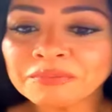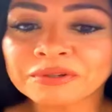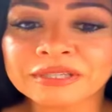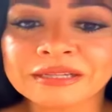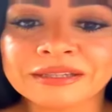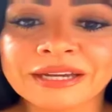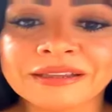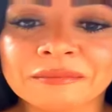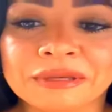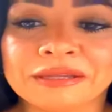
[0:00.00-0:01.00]
importante que
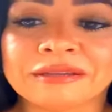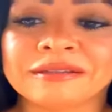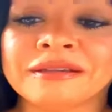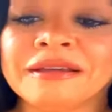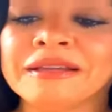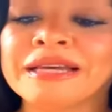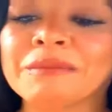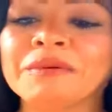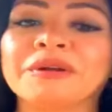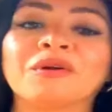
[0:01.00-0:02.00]
te midas.
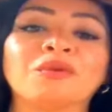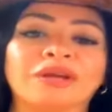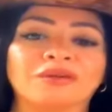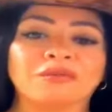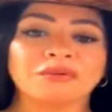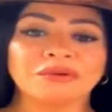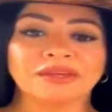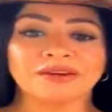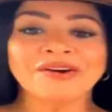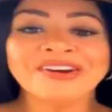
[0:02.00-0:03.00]
Déjame ver cómo quedó mi video.